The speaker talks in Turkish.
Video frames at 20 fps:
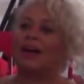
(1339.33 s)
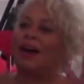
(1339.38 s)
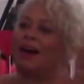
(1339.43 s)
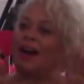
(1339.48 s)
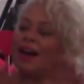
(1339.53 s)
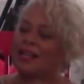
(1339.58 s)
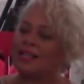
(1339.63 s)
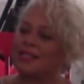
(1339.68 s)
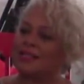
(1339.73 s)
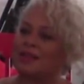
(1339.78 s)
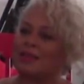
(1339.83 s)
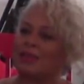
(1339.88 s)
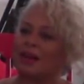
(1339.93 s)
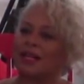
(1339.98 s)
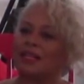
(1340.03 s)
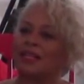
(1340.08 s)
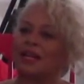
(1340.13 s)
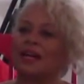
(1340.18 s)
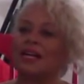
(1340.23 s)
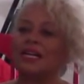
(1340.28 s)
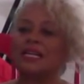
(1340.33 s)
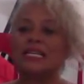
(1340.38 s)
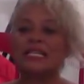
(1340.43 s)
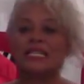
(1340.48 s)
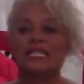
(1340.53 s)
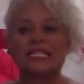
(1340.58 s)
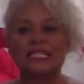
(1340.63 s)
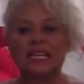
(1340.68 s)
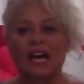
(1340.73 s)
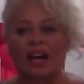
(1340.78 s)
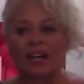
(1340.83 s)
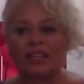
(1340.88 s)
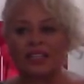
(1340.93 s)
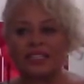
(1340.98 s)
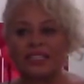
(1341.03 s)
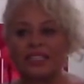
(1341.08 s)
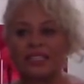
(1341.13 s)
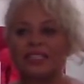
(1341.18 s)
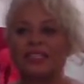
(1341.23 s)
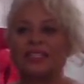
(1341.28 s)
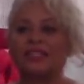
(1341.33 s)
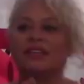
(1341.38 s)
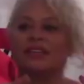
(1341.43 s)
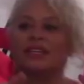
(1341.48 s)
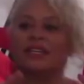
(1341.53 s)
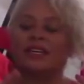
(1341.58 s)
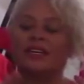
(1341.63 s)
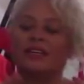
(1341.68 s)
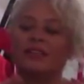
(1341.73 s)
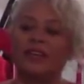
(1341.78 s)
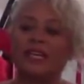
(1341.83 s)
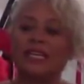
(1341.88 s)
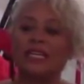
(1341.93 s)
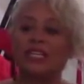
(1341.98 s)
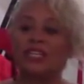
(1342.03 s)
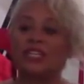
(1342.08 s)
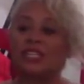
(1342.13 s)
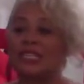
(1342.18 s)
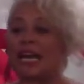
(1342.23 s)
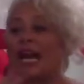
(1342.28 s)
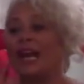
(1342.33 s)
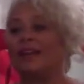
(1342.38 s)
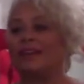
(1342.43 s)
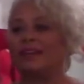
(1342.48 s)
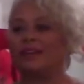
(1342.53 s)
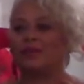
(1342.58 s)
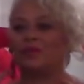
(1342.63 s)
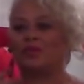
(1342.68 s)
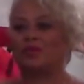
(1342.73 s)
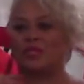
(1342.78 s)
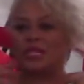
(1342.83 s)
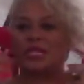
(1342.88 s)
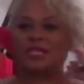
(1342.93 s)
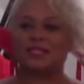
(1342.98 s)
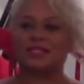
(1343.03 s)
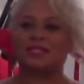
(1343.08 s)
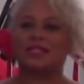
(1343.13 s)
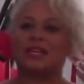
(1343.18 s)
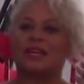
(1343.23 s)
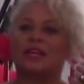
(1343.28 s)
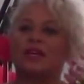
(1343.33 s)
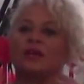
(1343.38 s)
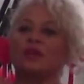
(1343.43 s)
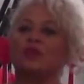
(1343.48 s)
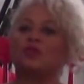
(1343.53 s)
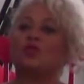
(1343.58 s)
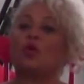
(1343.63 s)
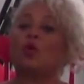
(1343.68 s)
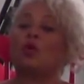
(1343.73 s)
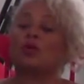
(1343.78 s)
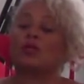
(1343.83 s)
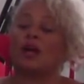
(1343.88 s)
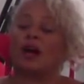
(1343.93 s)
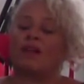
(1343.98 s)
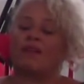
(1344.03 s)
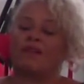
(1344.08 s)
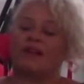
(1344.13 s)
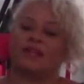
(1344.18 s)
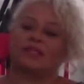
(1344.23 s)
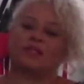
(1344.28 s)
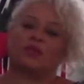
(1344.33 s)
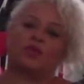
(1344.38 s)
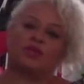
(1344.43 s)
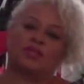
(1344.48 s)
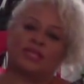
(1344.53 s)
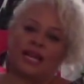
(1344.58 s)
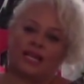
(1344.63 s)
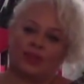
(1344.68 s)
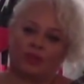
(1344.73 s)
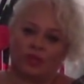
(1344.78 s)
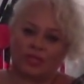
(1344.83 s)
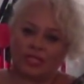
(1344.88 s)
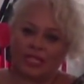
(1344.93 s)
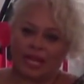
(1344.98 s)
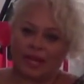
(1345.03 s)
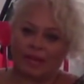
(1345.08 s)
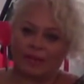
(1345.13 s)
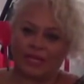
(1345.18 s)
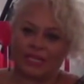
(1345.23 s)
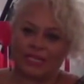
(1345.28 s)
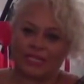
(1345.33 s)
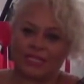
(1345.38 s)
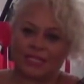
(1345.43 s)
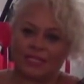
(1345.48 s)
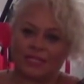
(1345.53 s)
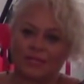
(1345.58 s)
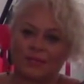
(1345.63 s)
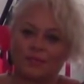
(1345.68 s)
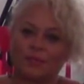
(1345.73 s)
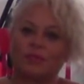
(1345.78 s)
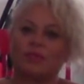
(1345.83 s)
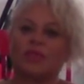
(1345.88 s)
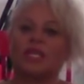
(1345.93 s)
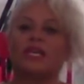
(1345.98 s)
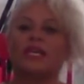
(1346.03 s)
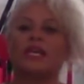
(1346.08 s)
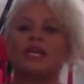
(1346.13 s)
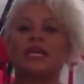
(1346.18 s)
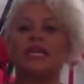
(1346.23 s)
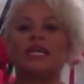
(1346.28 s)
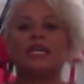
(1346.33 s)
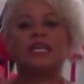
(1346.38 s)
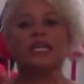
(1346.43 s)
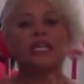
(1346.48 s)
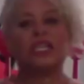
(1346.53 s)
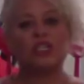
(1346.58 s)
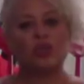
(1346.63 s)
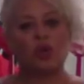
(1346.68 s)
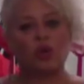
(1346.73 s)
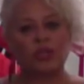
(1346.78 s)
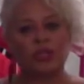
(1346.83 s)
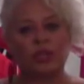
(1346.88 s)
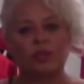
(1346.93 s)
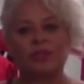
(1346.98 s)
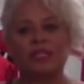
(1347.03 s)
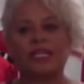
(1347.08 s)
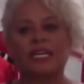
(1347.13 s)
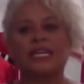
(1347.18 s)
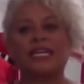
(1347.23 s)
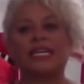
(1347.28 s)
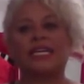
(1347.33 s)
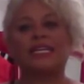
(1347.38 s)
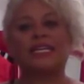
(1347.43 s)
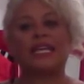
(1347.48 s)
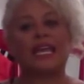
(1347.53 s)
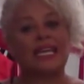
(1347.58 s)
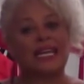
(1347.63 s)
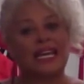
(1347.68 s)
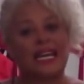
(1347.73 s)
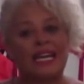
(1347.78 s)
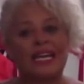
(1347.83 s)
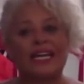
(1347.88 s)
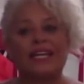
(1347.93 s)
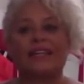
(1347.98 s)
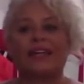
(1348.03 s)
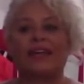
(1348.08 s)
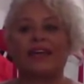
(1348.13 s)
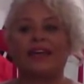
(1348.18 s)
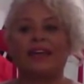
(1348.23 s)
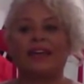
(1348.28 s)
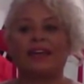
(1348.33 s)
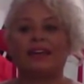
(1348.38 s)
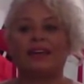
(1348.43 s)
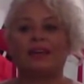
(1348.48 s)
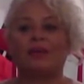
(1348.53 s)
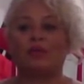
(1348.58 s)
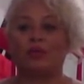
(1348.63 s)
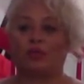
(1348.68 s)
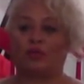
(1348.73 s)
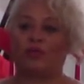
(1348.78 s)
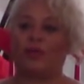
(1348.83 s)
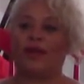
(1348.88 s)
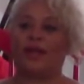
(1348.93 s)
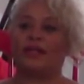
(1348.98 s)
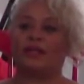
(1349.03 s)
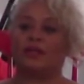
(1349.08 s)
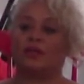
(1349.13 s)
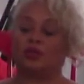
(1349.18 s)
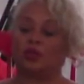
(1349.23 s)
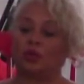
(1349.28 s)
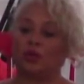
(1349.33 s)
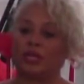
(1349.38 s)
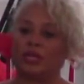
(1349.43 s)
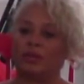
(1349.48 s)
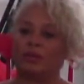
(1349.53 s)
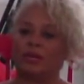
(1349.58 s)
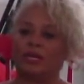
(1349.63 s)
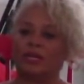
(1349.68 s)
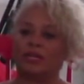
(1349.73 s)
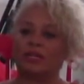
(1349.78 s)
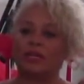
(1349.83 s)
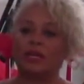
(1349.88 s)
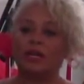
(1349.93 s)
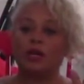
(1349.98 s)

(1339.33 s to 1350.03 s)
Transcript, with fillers: Aynı zamanda sağlık e, ve kişisel düzeninize çok daha fazla özel göstermelisiniz. İş ortamındaki dengelere de lütfen çok iyi bakın.